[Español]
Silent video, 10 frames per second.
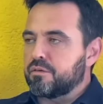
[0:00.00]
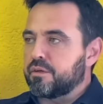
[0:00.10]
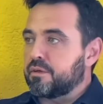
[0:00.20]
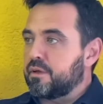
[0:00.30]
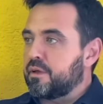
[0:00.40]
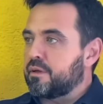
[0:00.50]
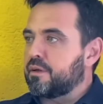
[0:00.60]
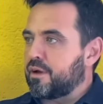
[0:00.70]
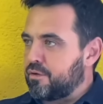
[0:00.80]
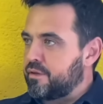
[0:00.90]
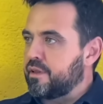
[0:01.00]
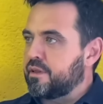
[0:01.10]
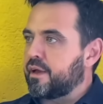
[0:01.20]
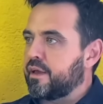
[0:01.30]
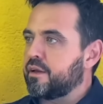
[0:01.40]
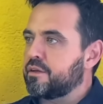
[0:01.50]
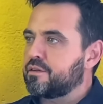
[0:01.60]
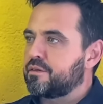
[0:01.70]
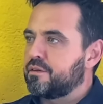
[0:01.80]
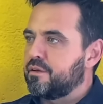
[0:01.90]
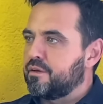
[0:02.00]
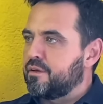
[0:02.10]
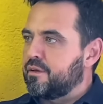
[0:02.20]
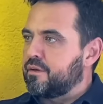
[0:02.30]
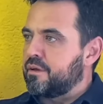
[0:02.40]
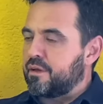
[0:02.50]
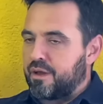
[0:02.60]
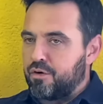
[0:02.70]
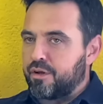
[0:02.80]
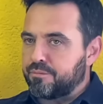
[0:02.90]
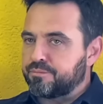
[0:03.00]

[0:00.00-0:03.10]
en, la conciencia que eres ahora.